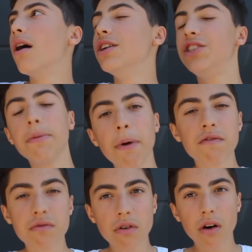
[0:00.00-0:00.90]
j'ai pas
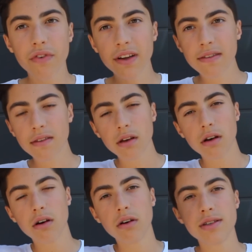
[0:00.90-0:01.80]
voulu en fait
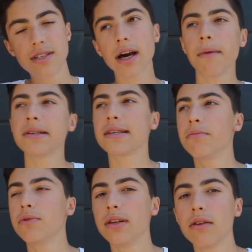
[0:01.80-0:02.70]
euh, dire à mes
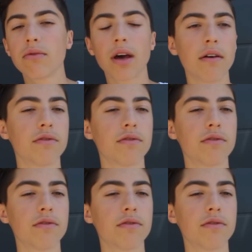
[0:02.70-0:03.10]
abonnés, donc euh,